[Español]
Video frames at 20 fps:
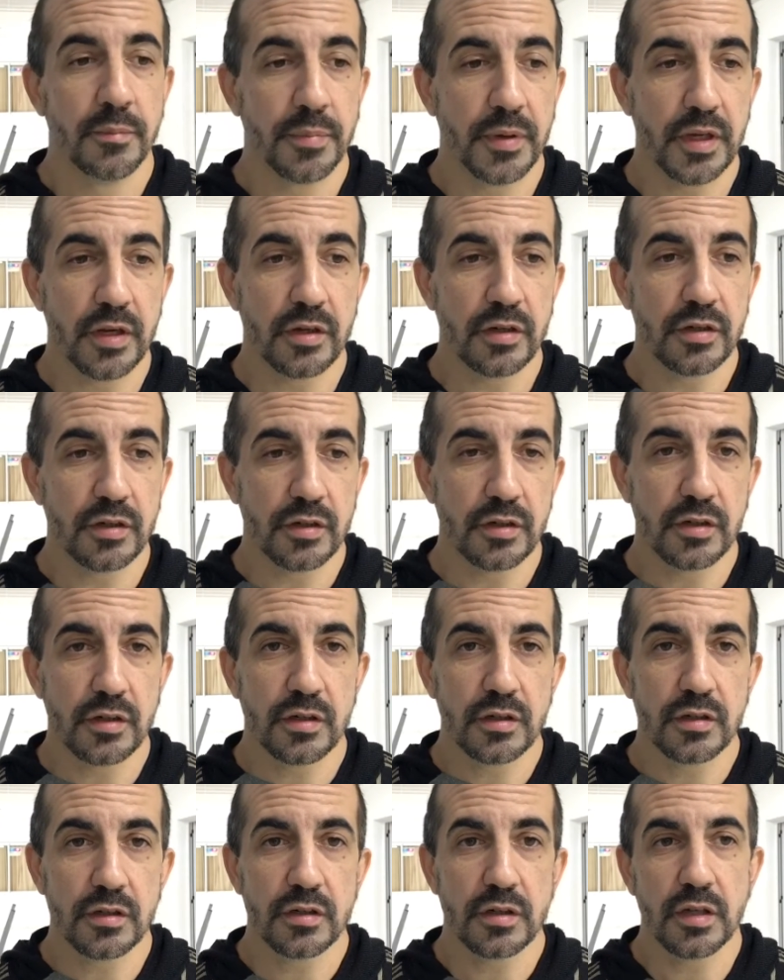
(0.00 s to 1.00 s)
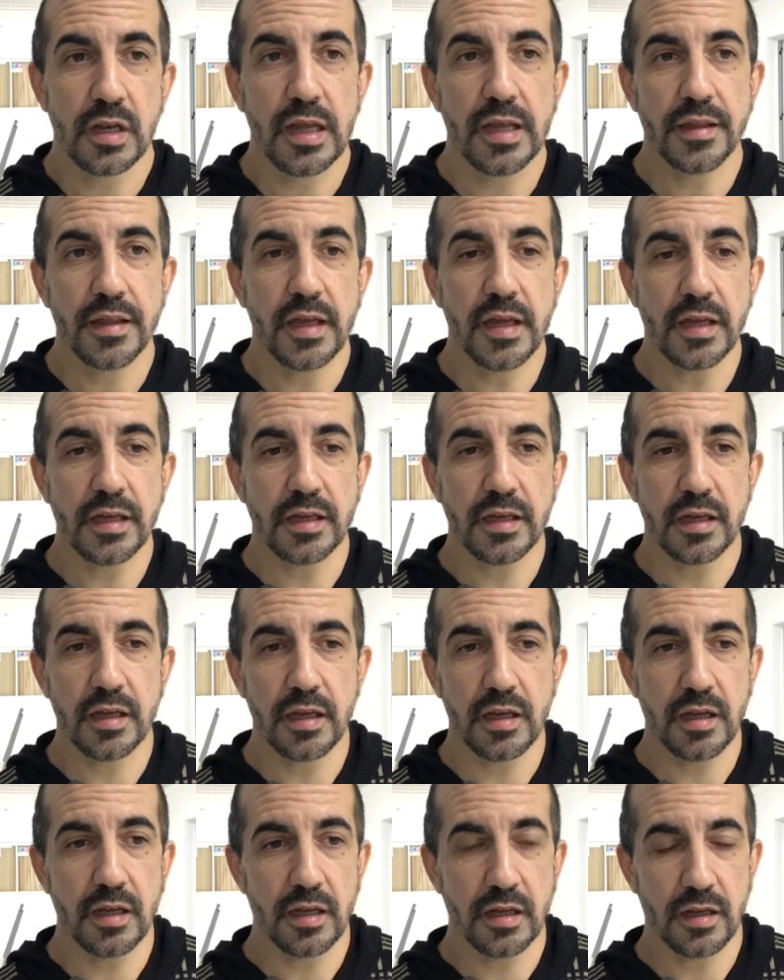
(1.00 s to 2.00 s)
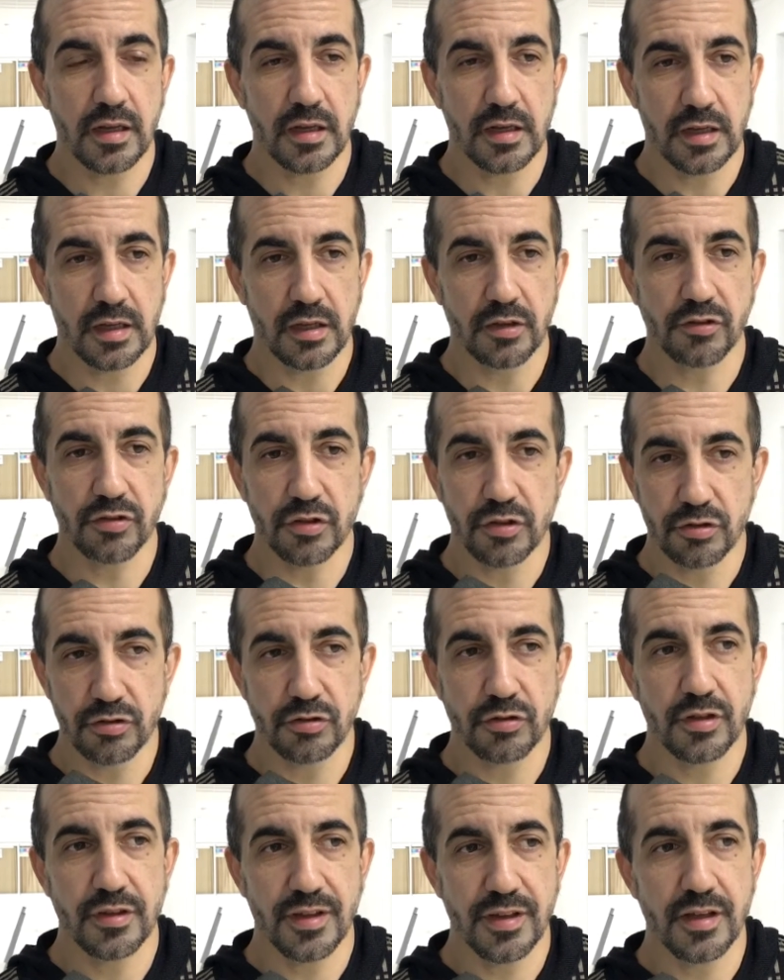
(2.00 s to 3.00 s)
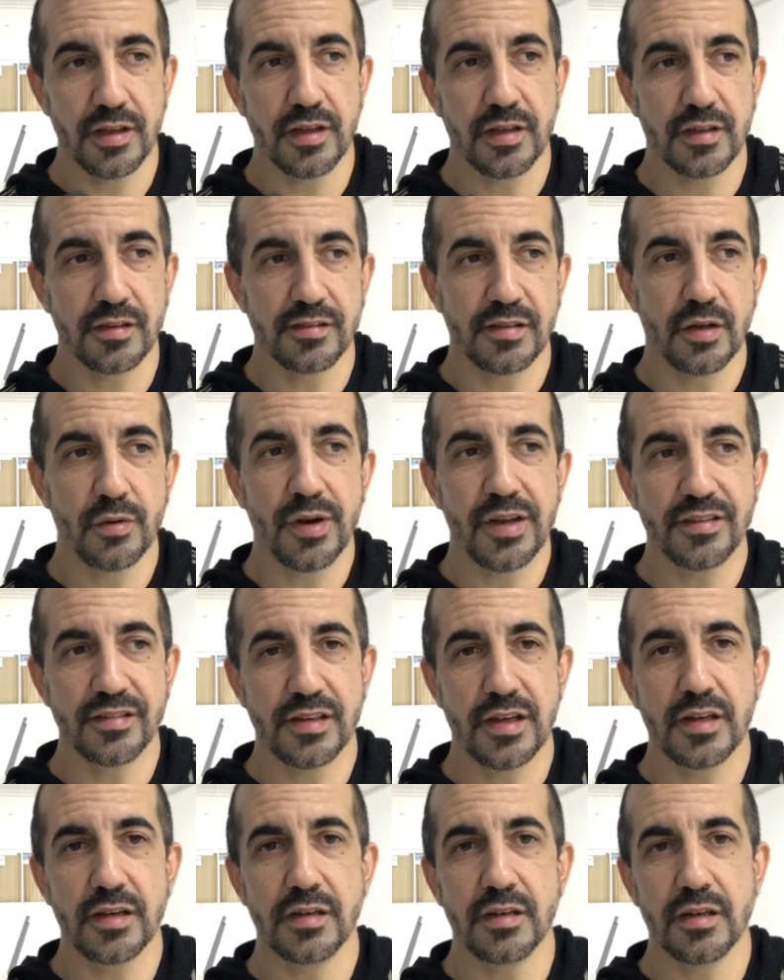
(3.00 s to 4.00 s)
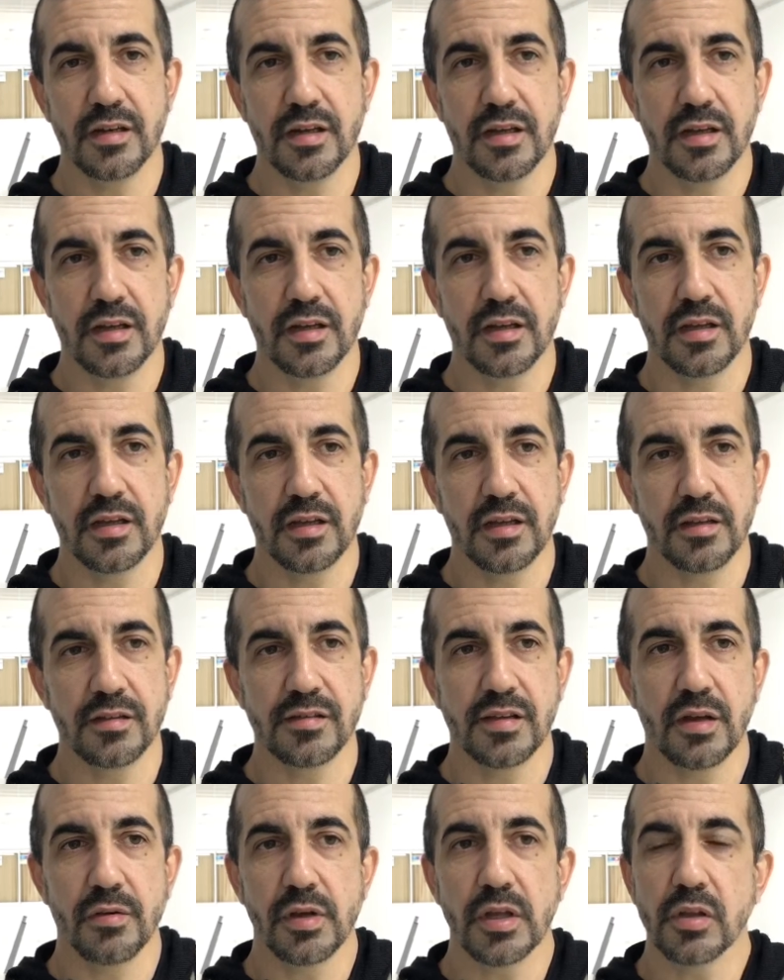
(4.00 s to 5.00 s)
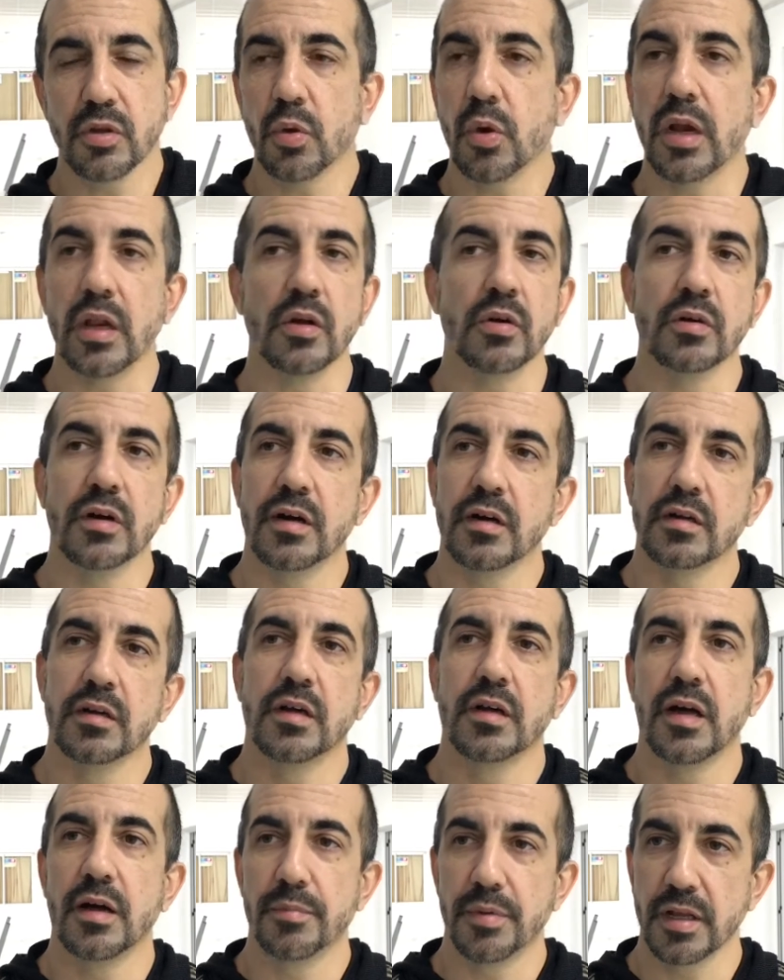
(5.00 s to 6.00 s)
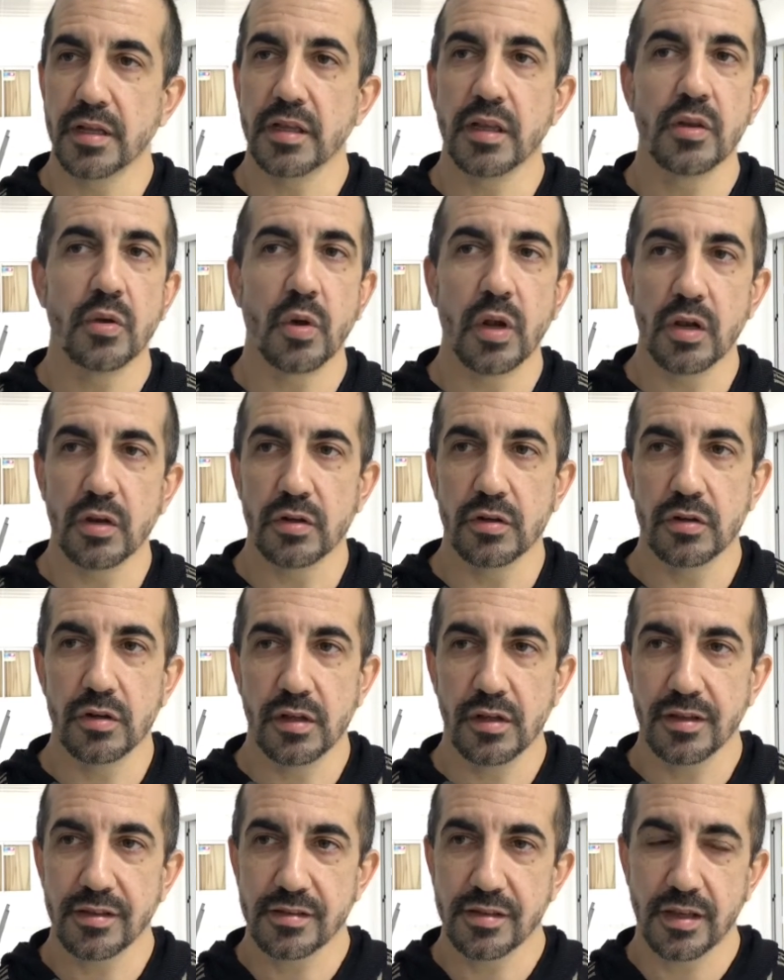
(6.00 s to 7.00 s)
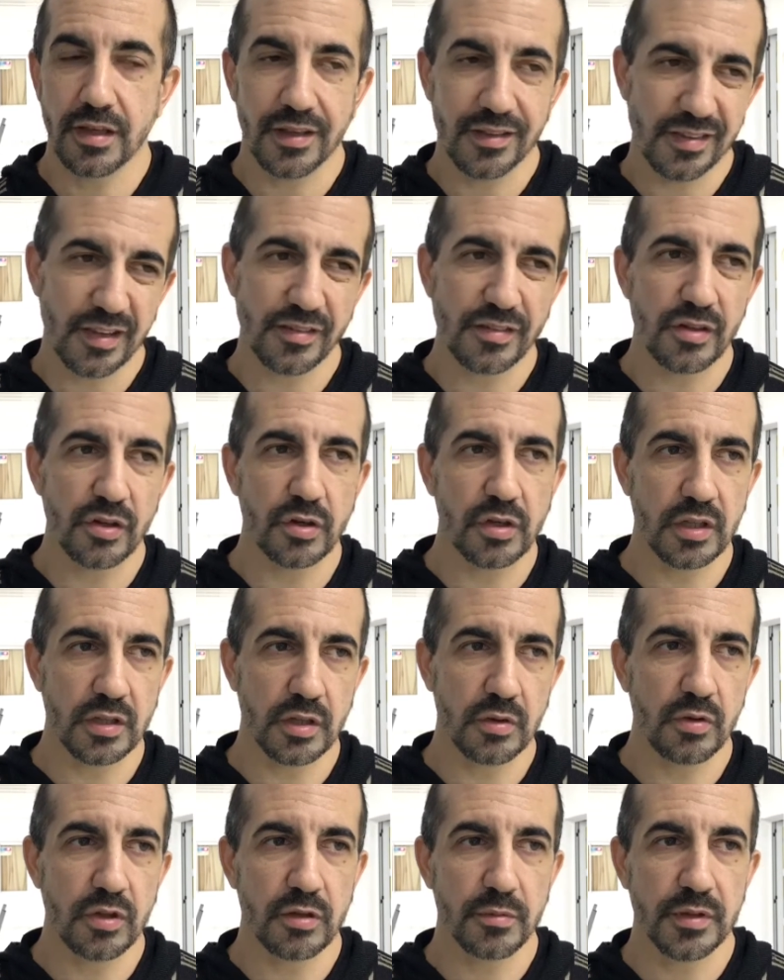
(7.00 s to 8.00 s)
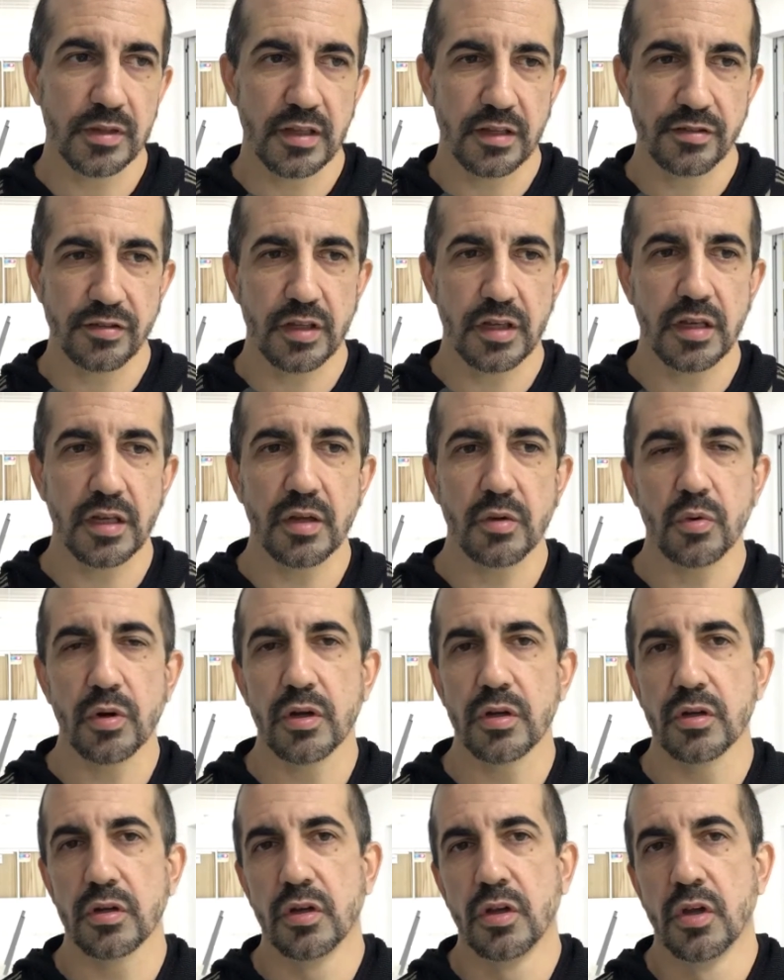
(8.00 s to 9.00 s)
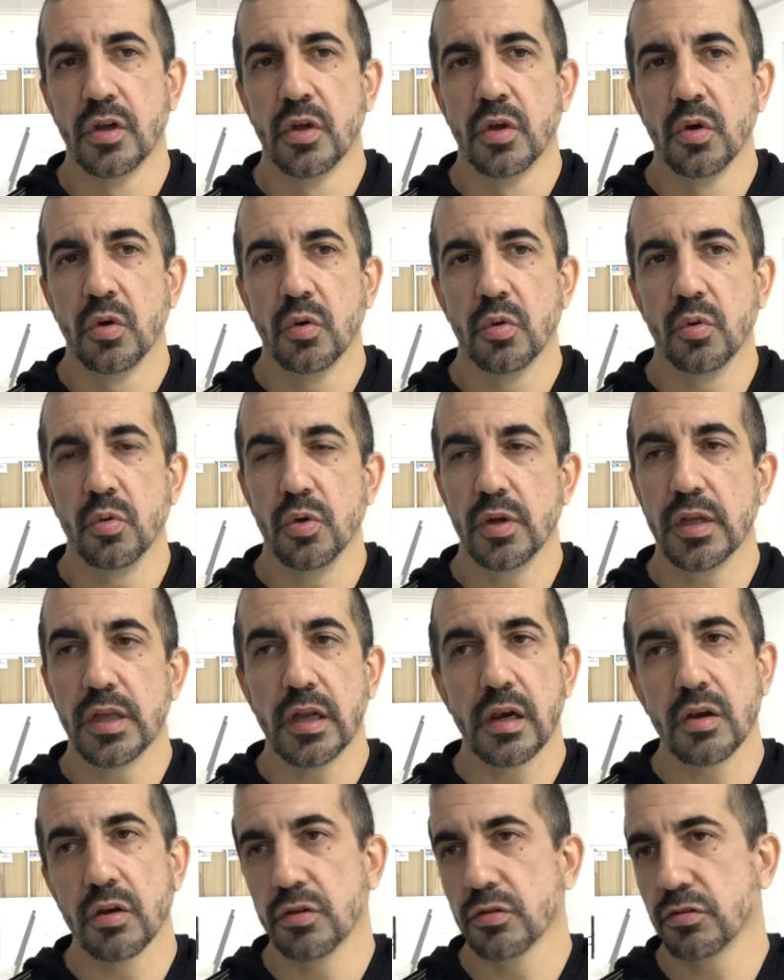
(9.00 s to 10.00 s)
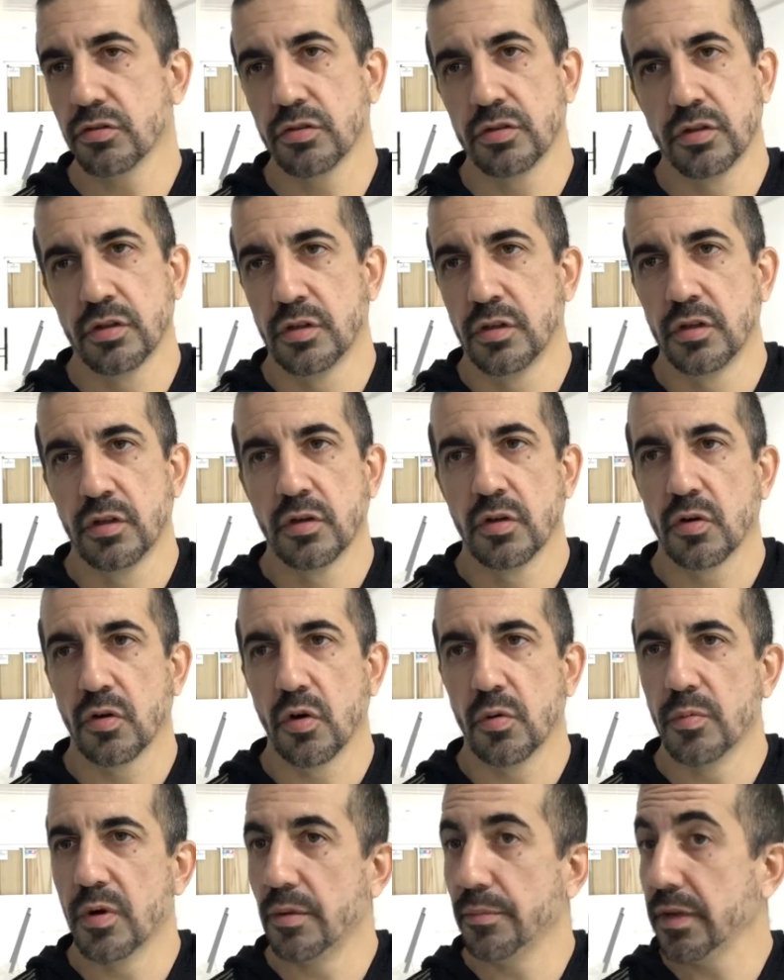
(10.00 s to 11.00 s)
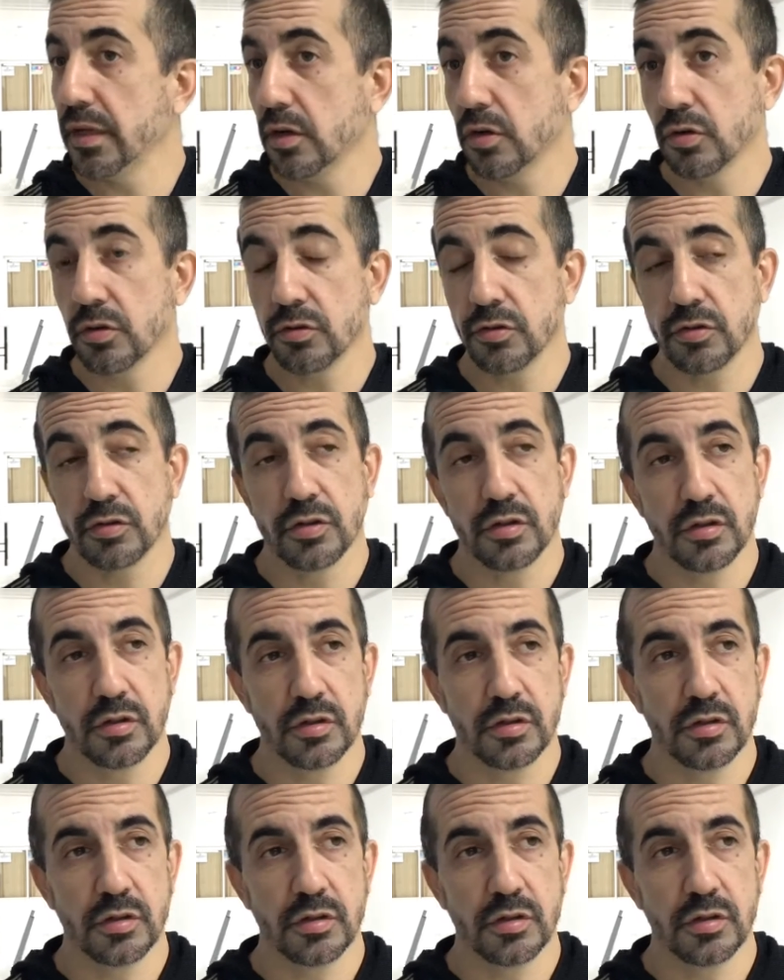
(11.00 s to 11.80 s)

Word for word: Pero la idea es que, ellos eh, se vayan eh, sabiendo algo, aprendiendo algo. Ese, es el objetivo de mi taller y bueno, unirlos como amigos,